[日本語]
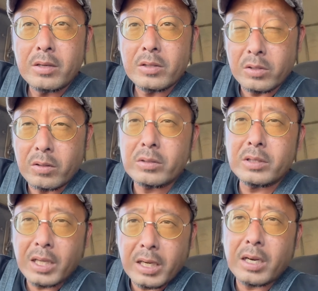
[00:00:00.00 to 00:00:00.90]
そ
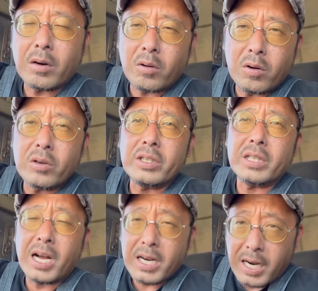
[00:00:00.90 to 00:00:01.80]
んなんが多い
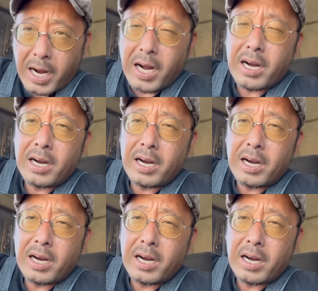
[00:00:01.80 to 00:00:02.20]
中、